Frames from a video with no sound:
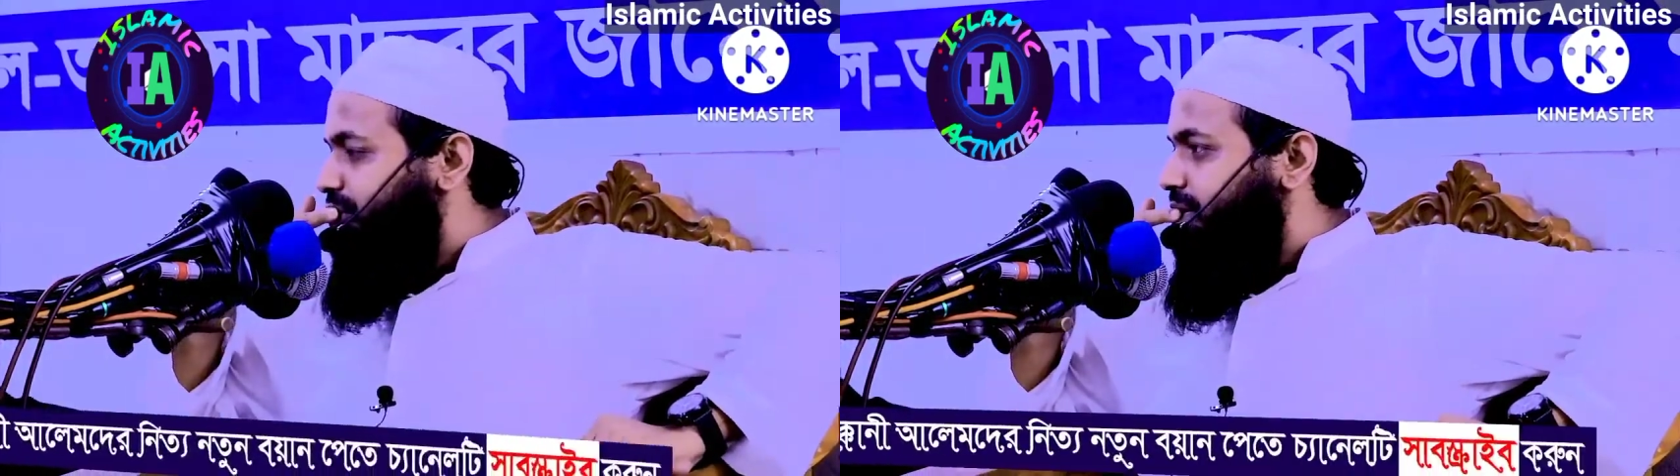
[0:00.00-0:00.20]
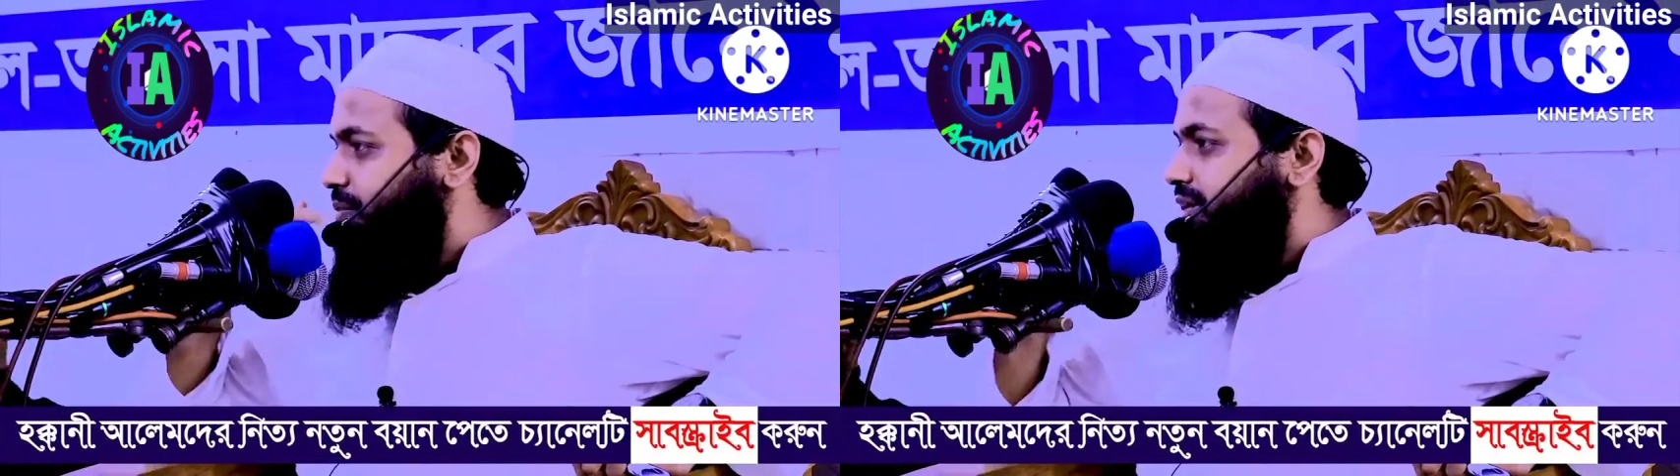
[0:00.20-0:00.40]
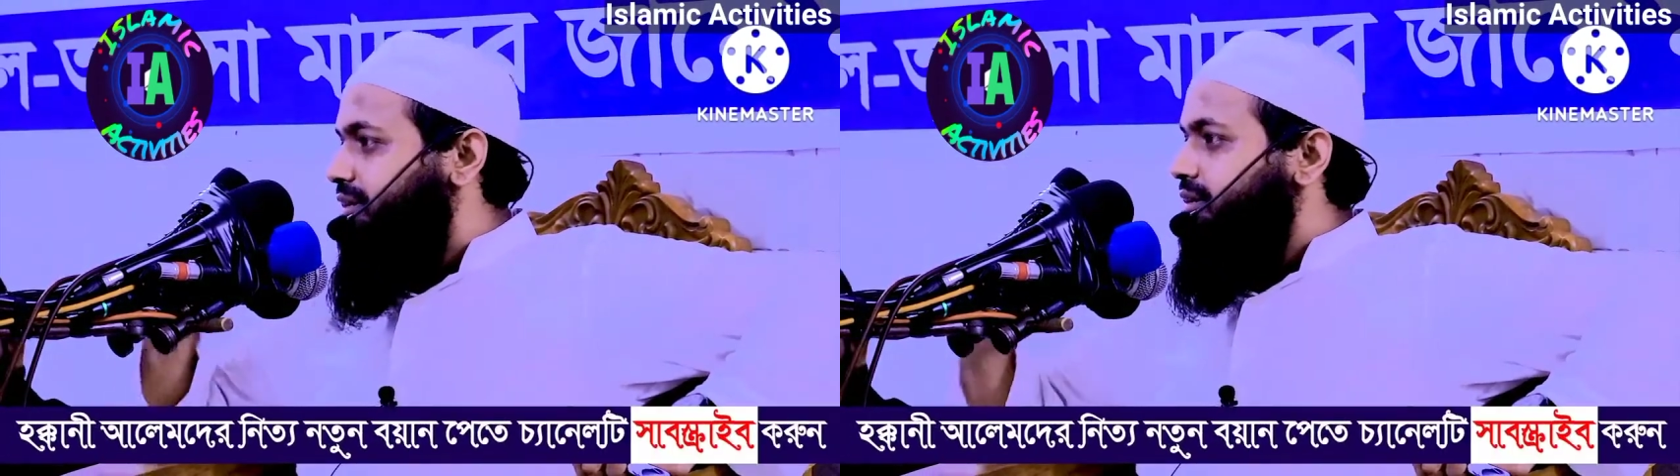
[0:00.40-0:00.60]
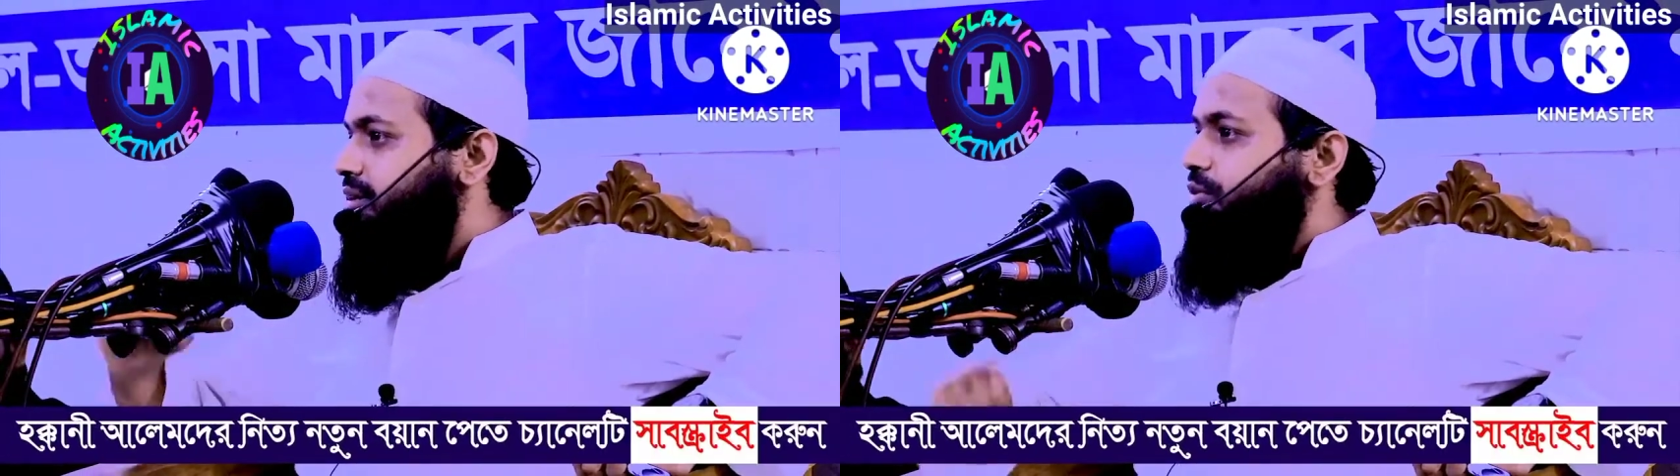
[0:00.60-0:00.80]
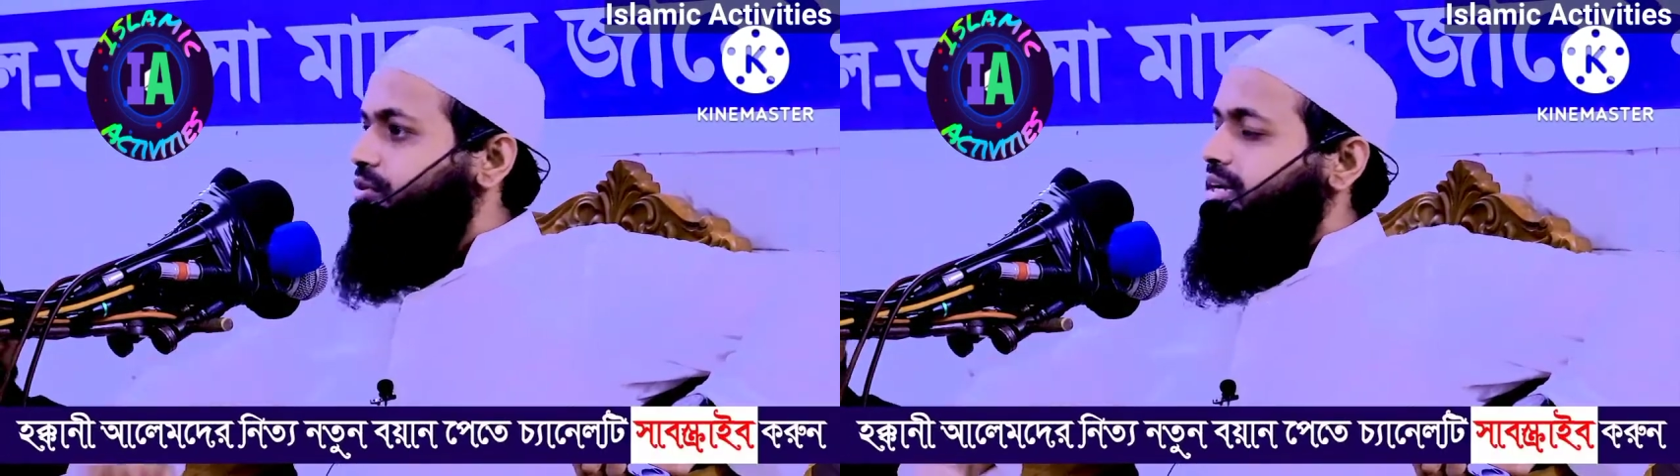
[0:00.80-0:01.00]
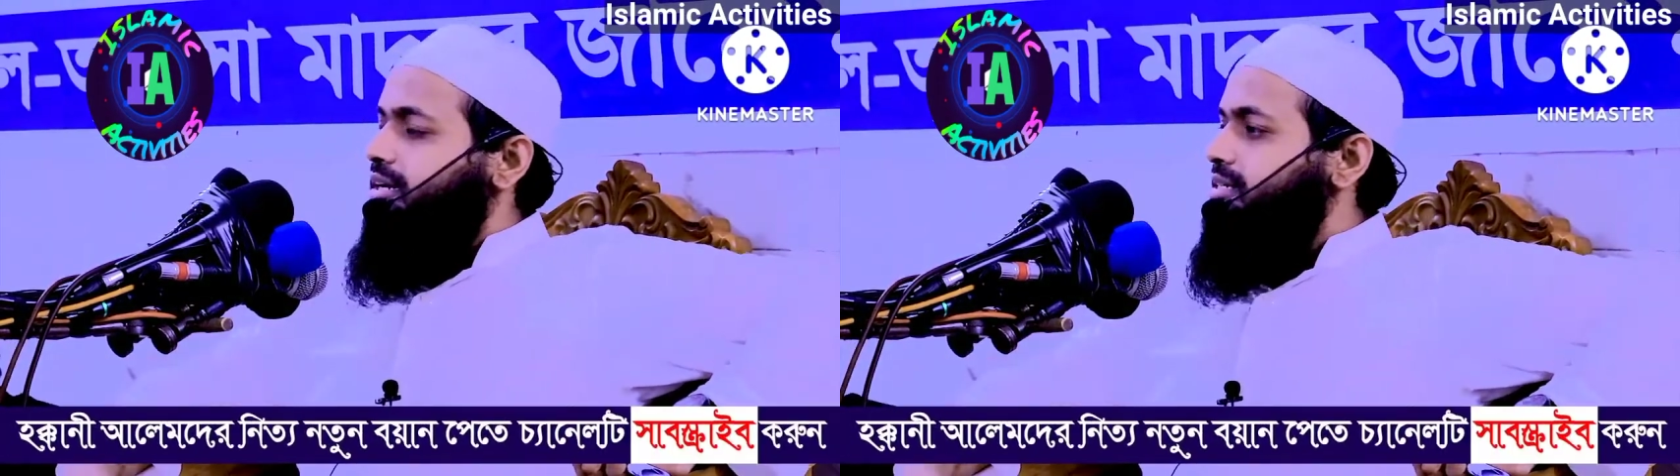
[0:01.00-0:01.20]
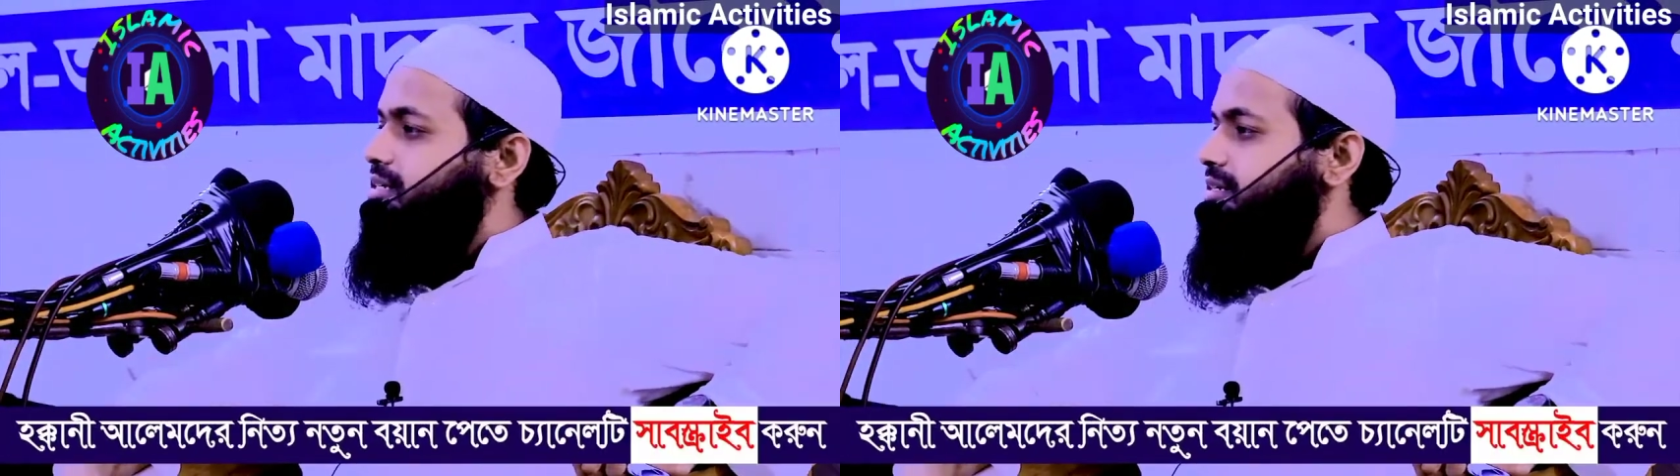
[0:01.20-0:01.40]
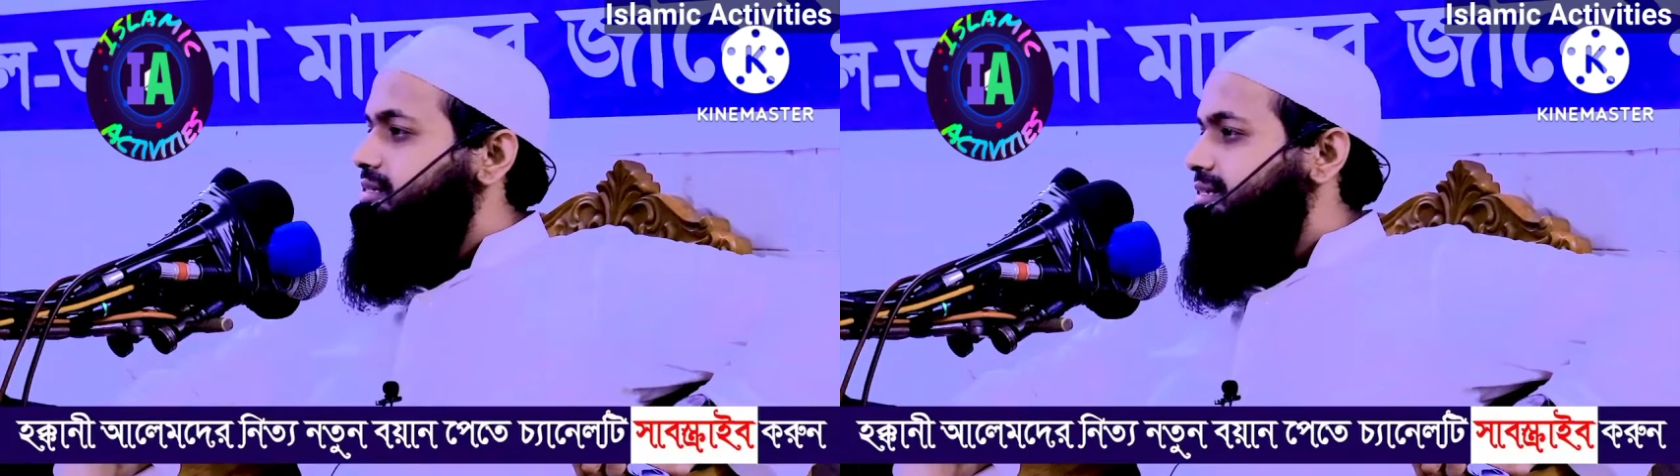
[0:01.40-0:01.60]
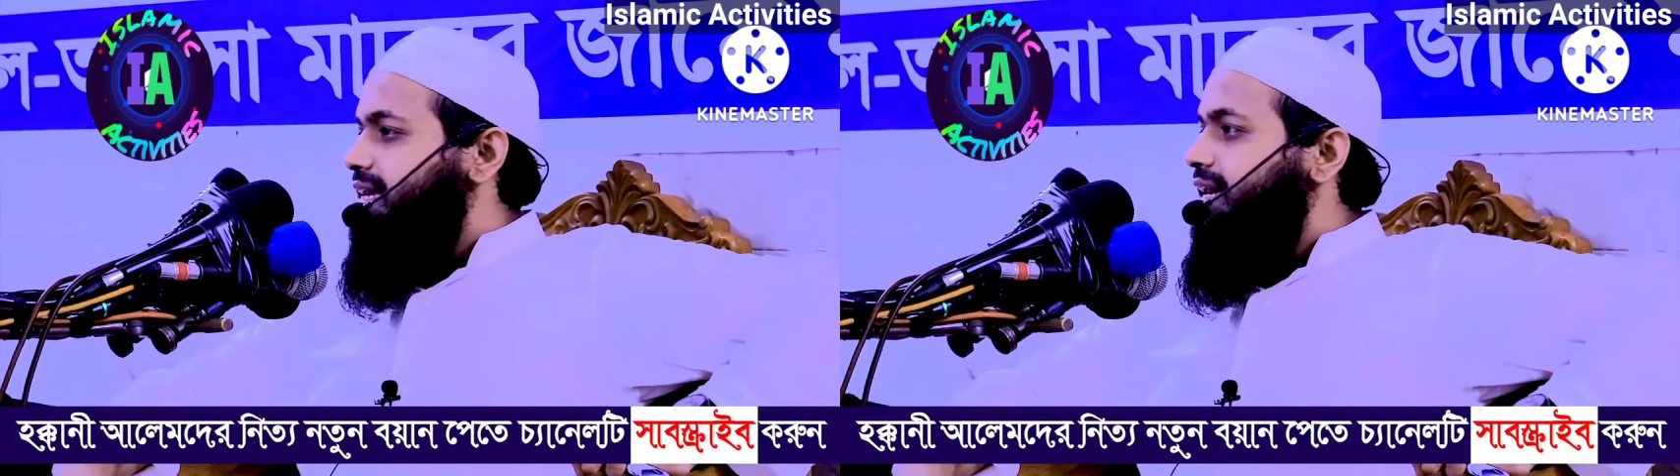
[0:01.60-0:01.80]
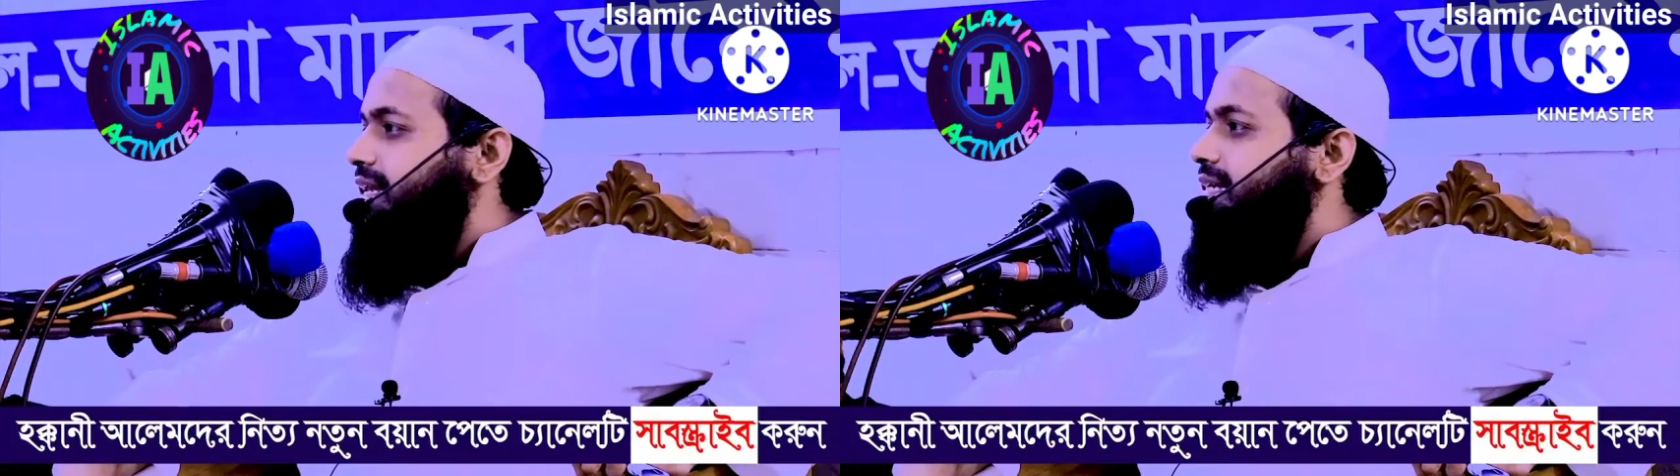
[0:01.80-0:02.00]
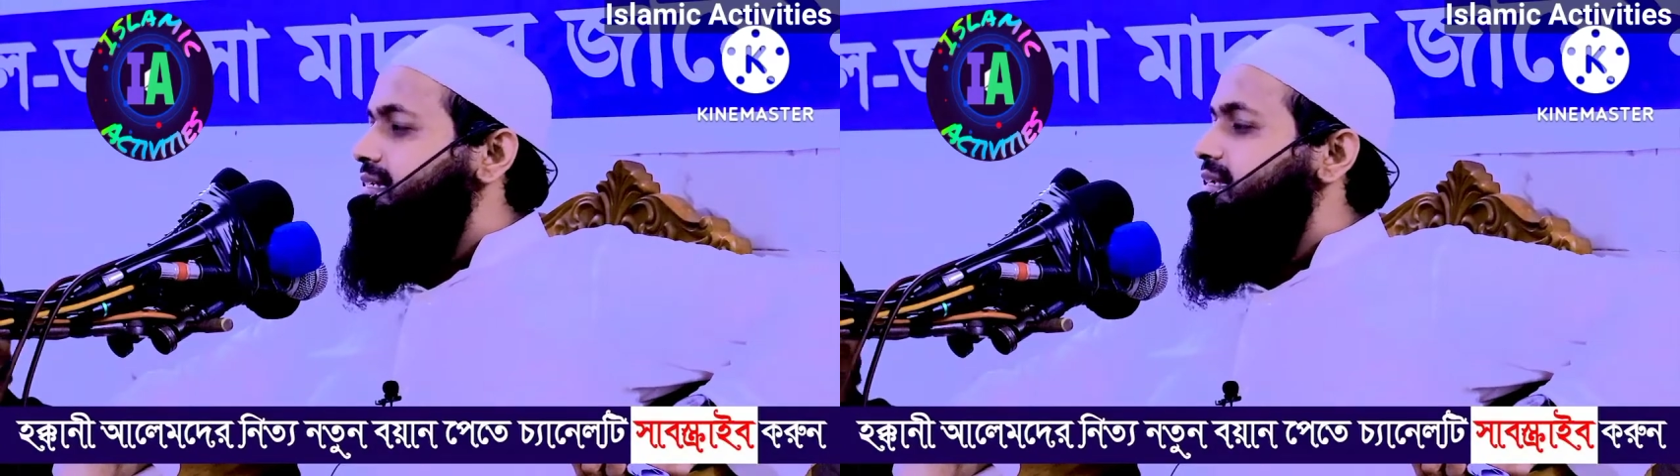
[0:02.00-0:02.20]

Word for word: করবেন কোরআনে আছে সাআলা